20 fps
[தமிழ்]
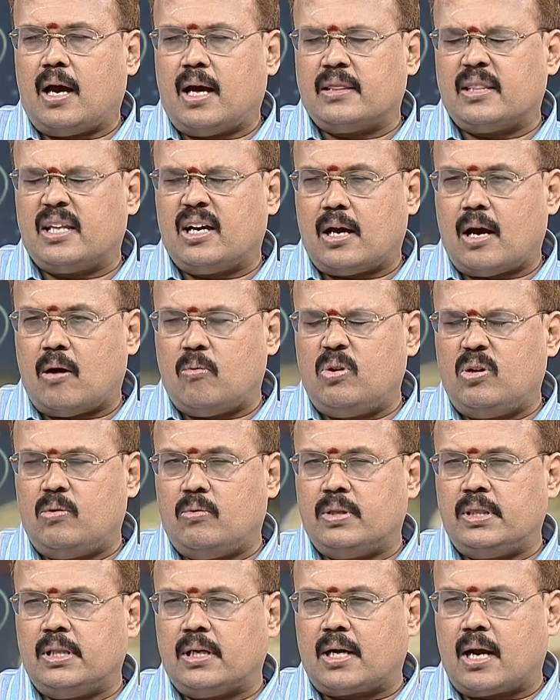அந்த
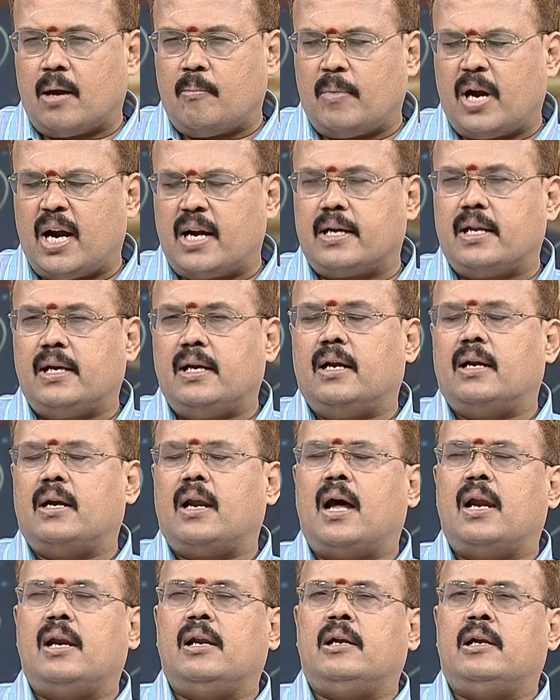அவரும் வந்து க மாட்டிய
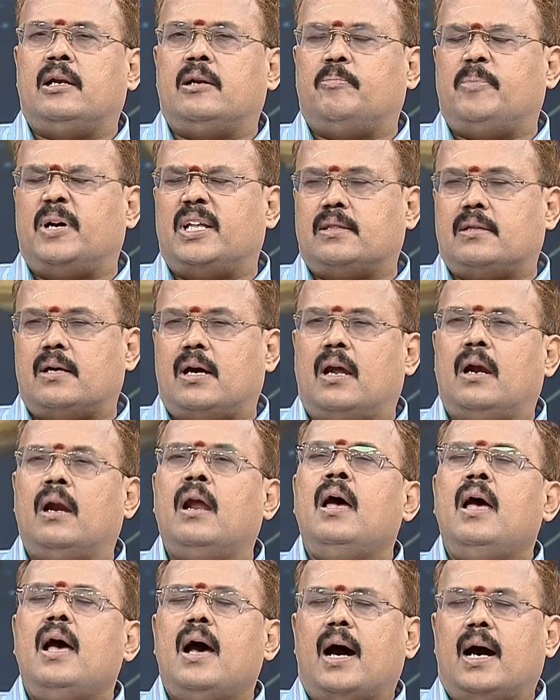நாள் என்று பார்த்தால்
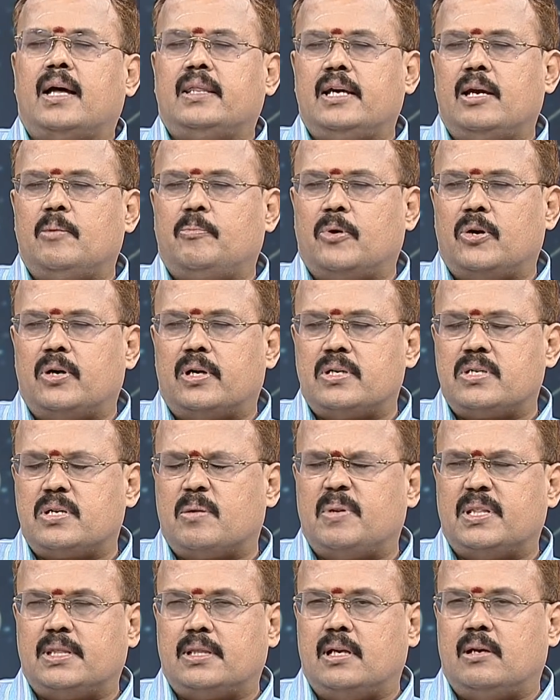அதே போல்
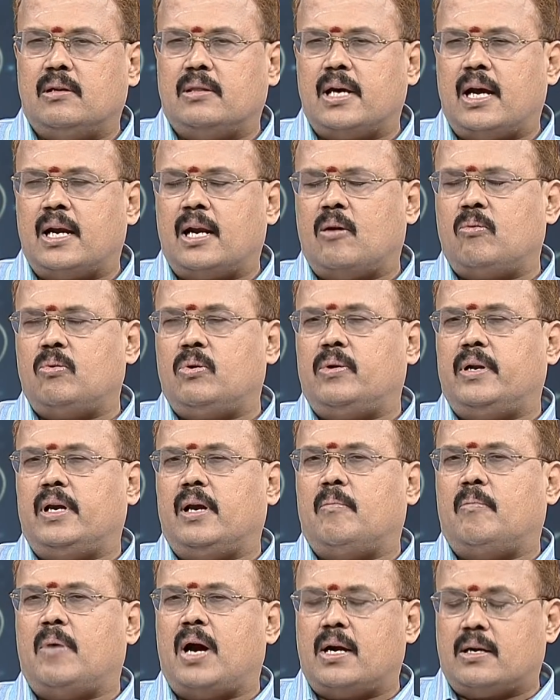ரிஷபத்தில் தான்
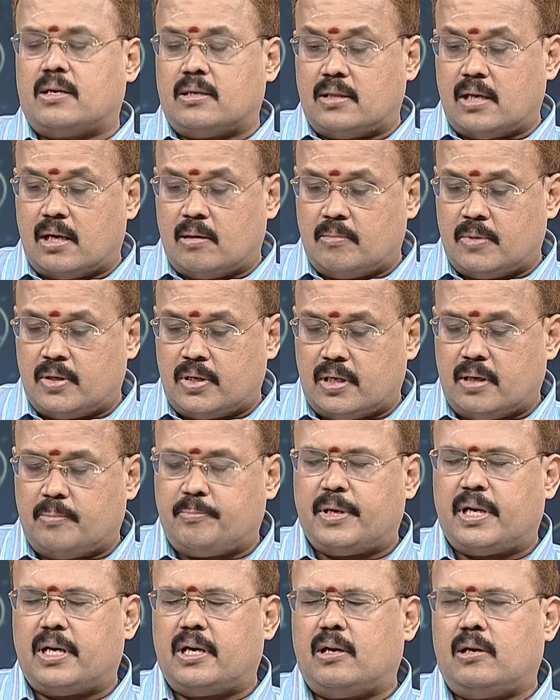அவருடைய மாற்றுதலம் என்று
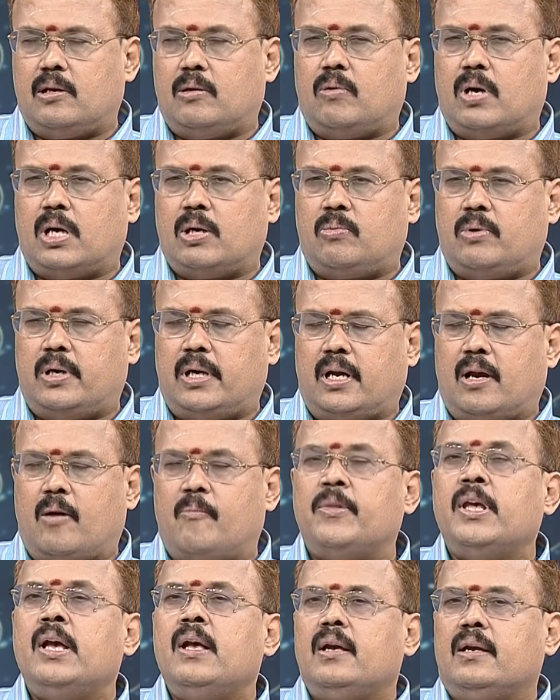பேரறிவாளனுடைய
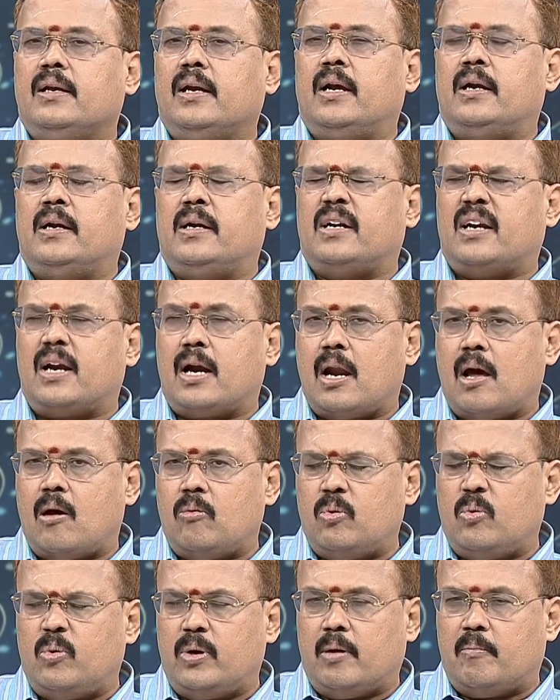ஏனென்றால்
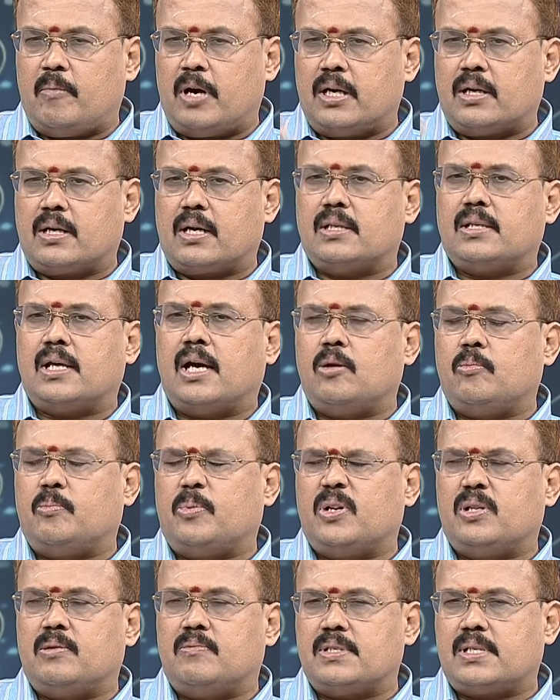அவருடைய மனுக்கள் தான்
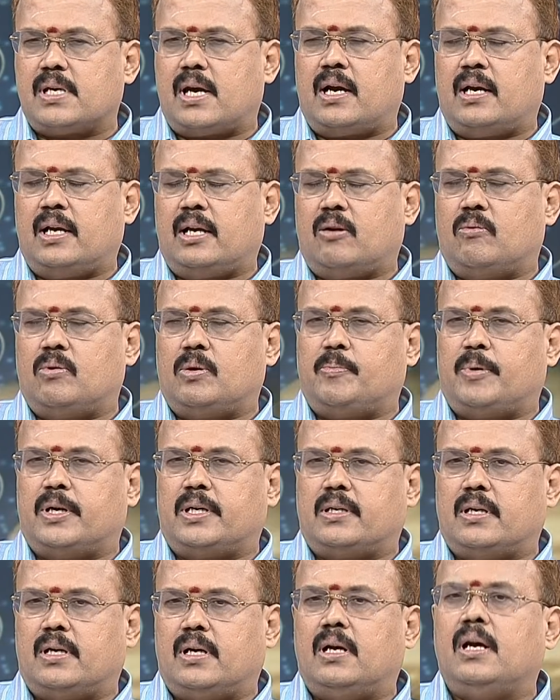இப்பொழுது விசாரணைக்கு
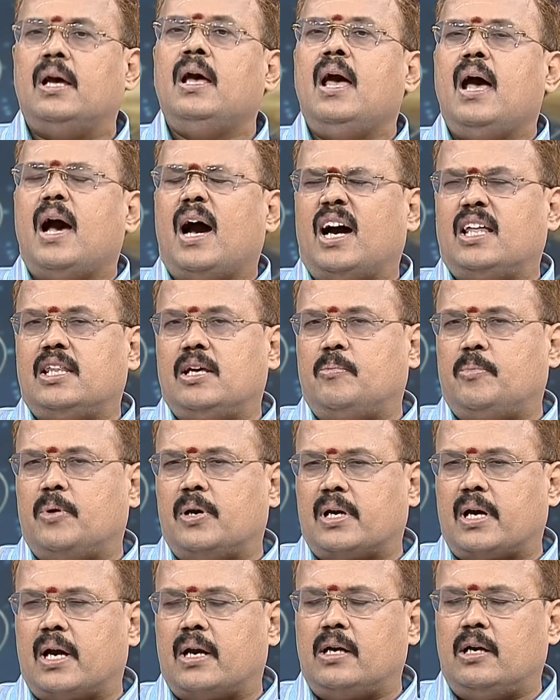உட்பட்டு அதே
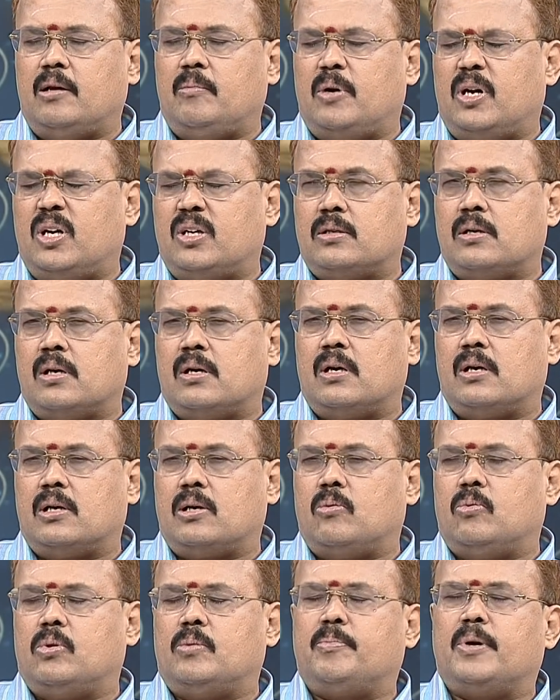போல் கருணை
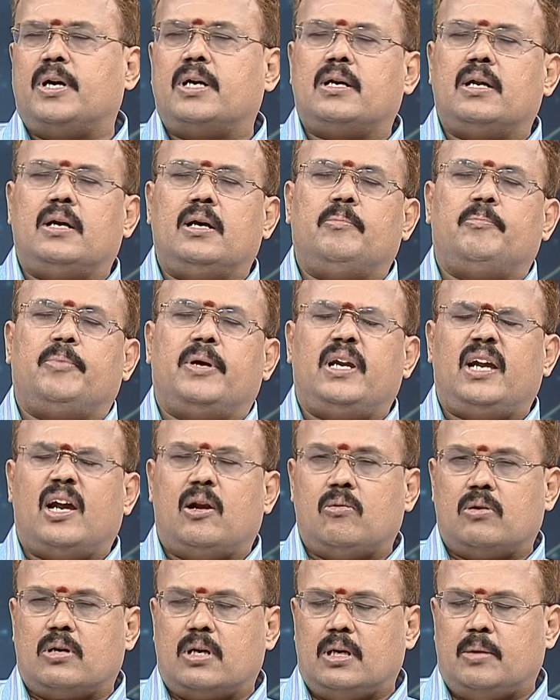மனுக்களுக்கு உட்பட்டு பெரிய
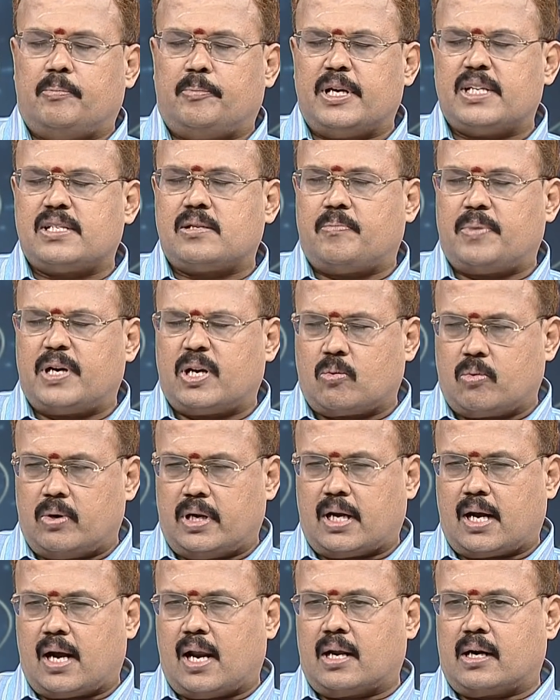அளவுக்கு
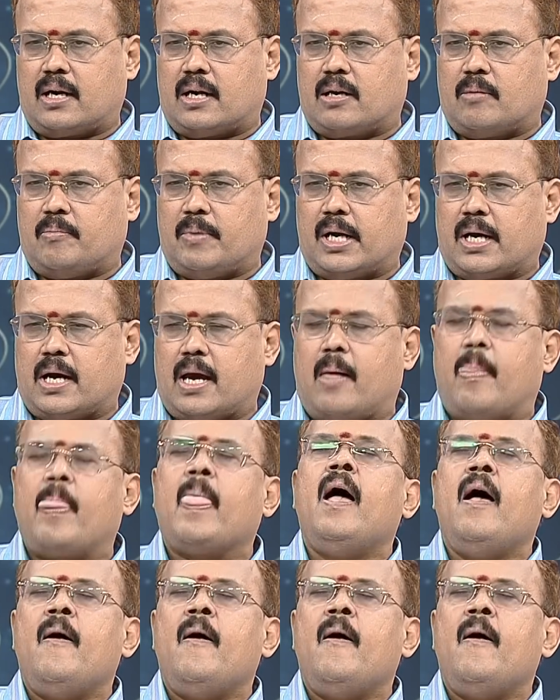பேசப்படக்கூடிய காலகட்டமாக